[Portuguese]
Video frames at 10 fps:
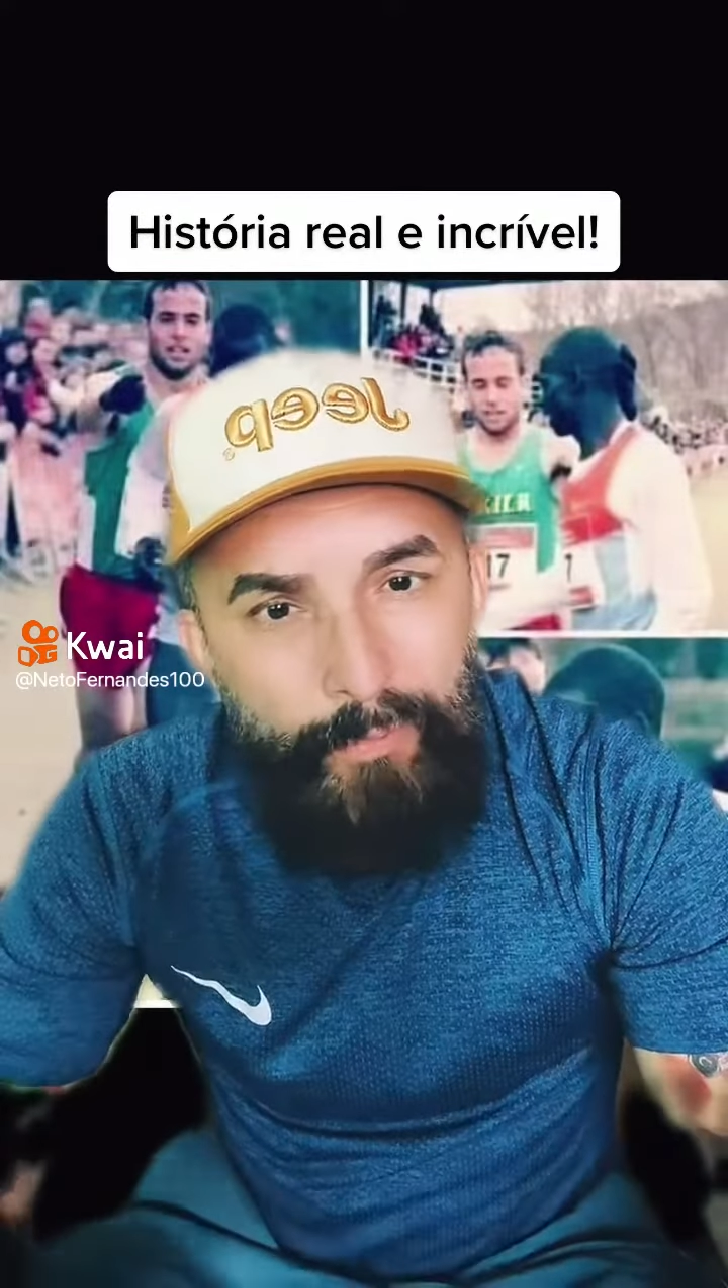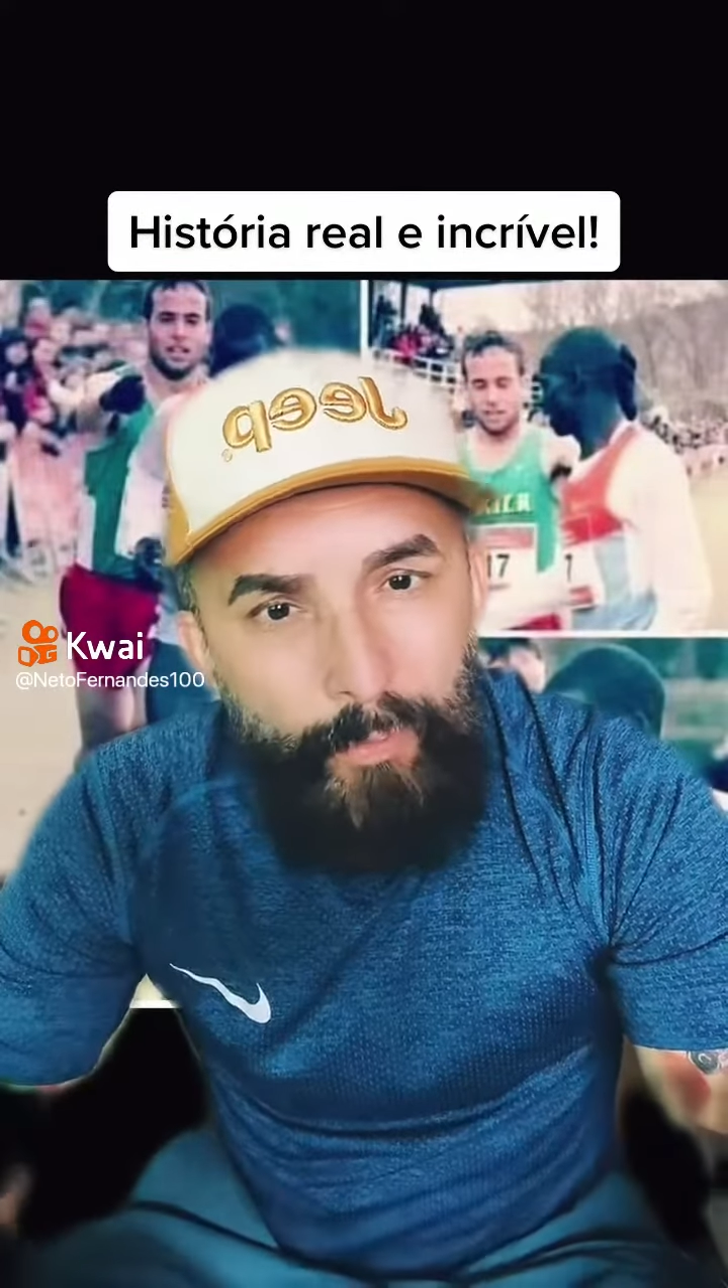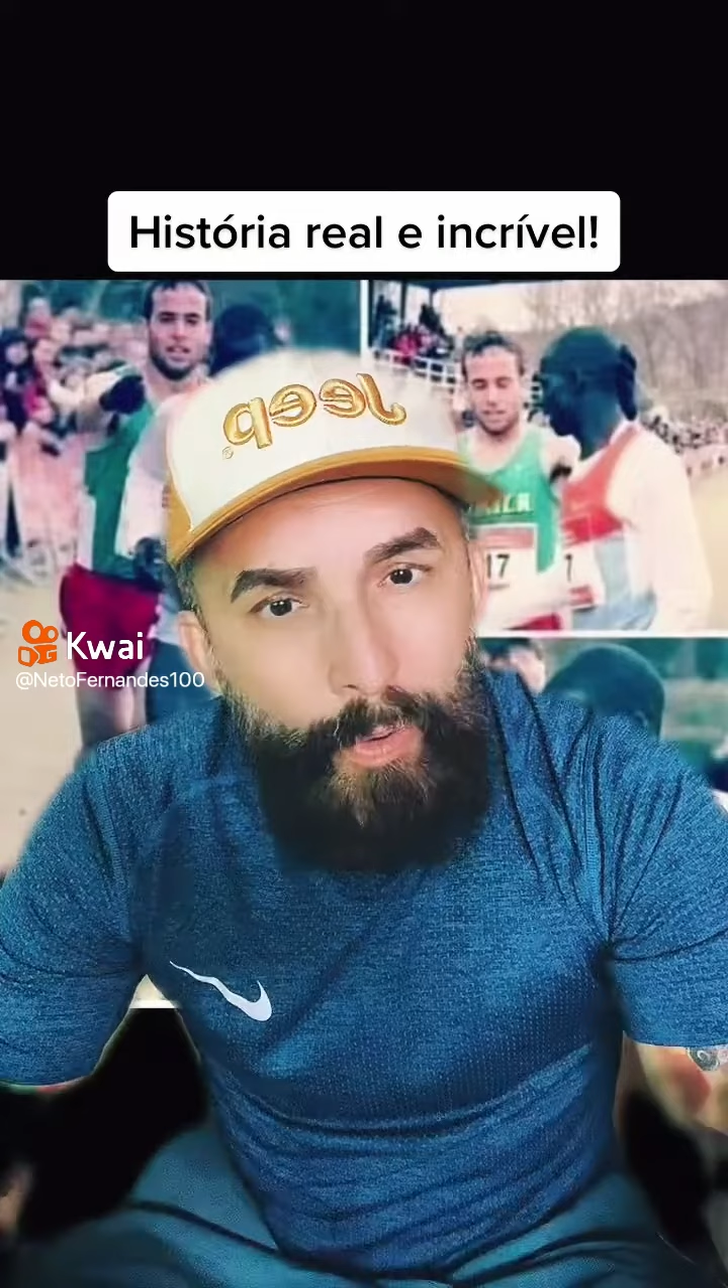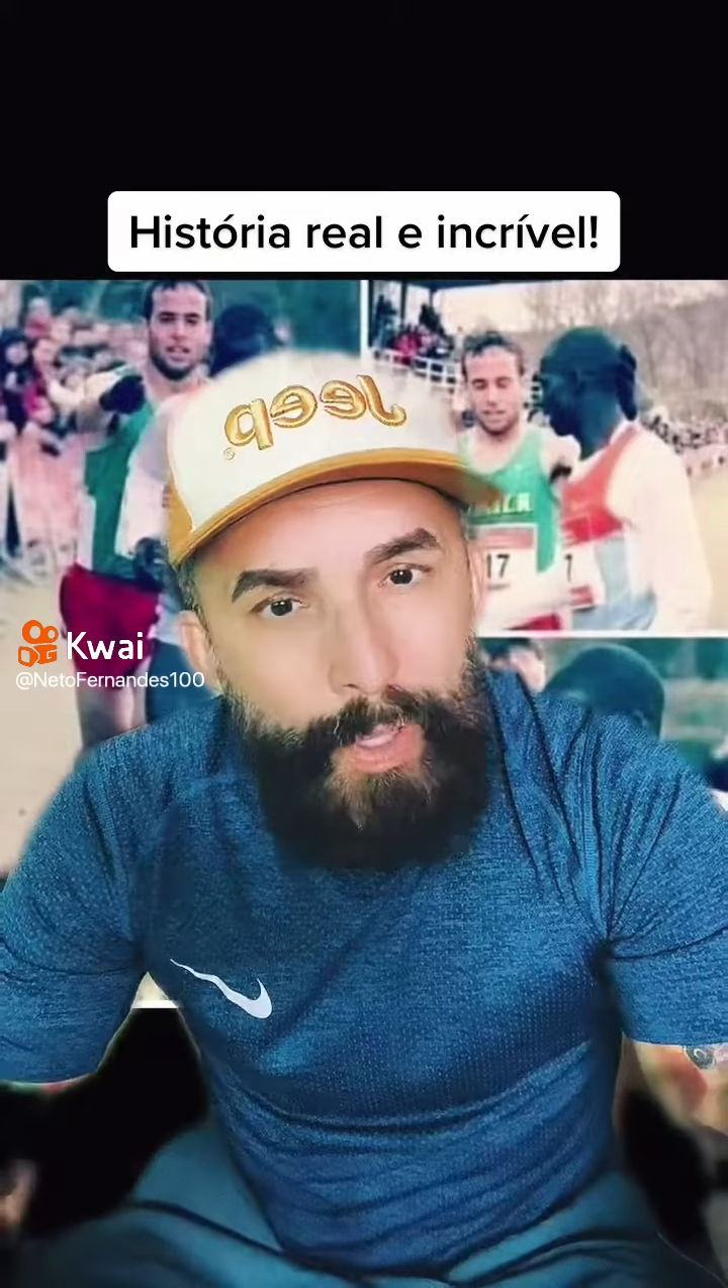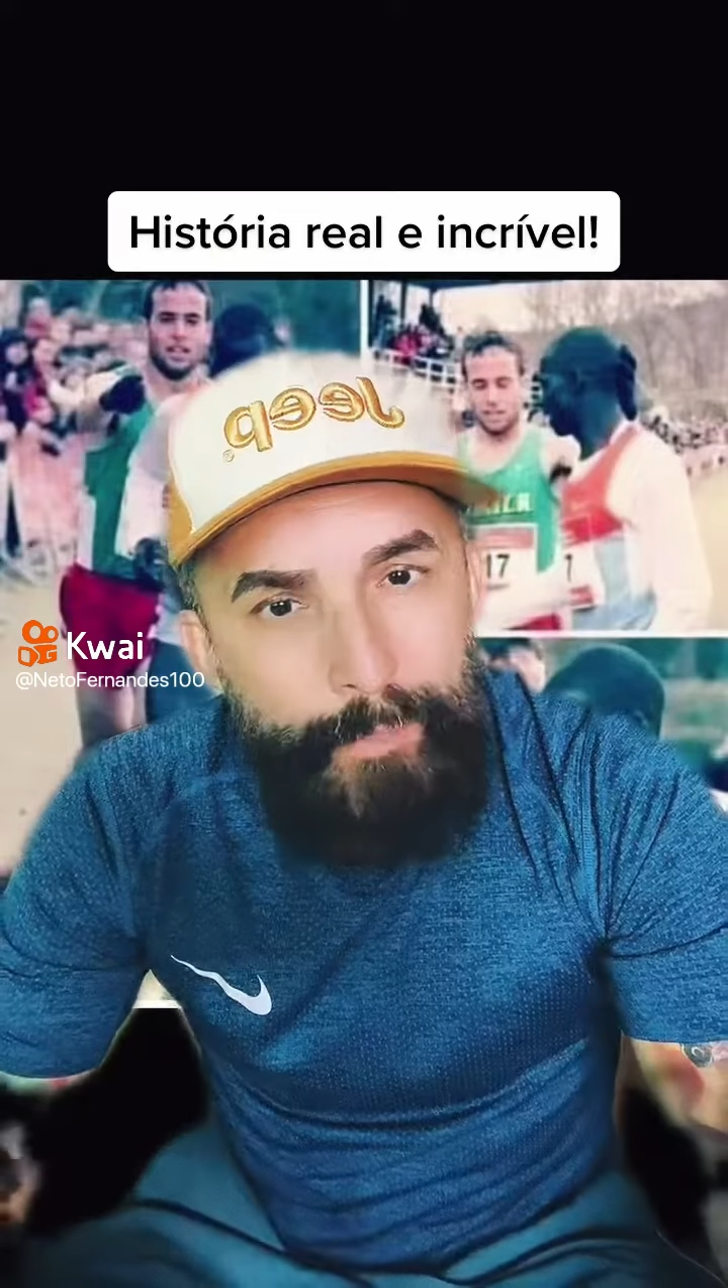
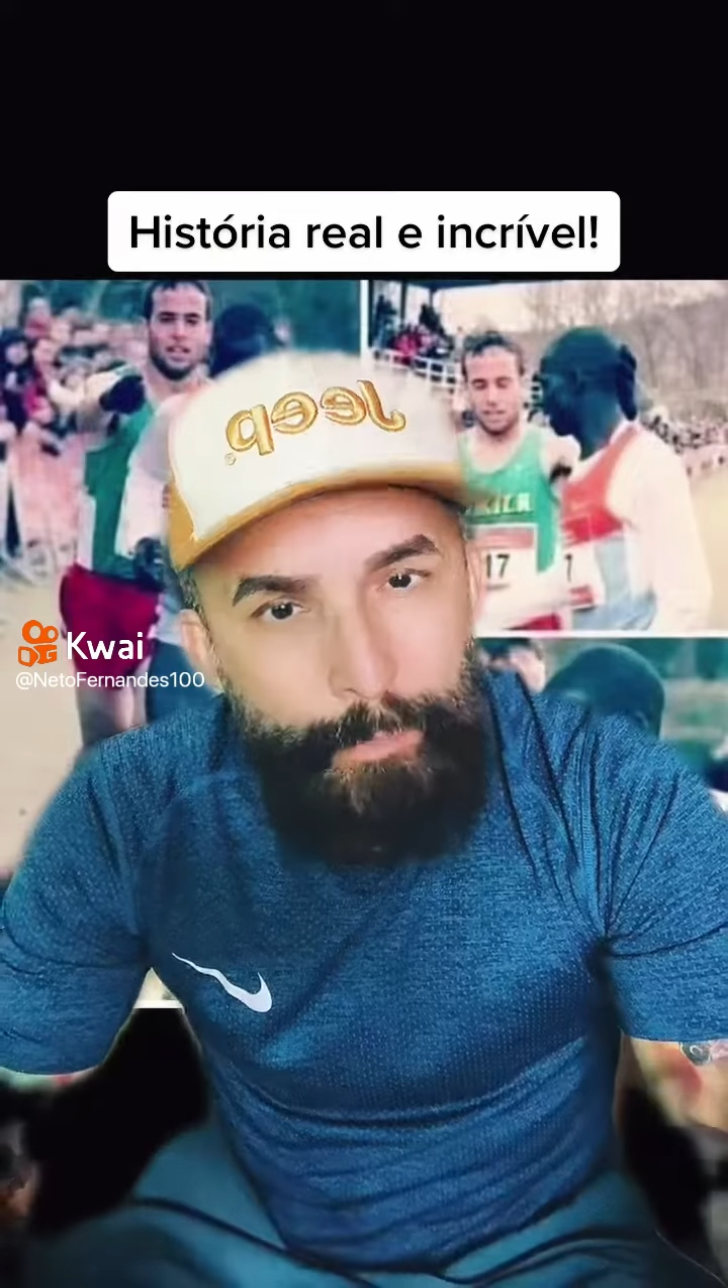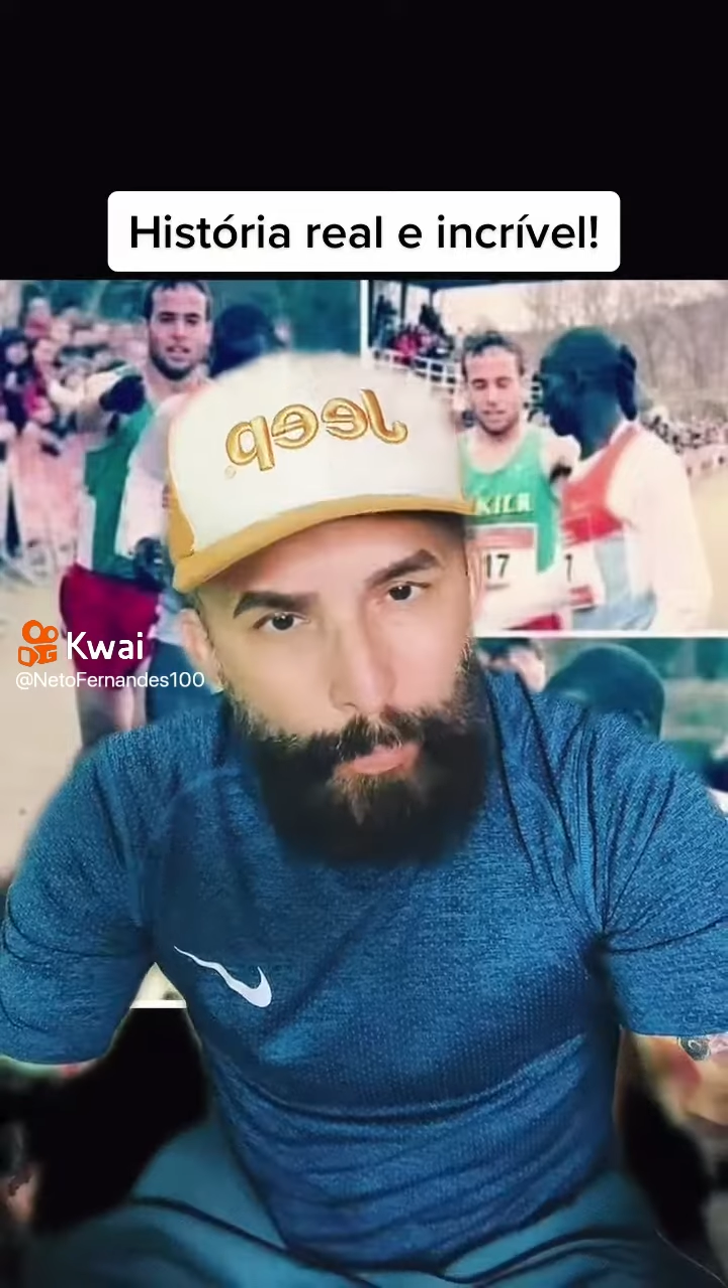foi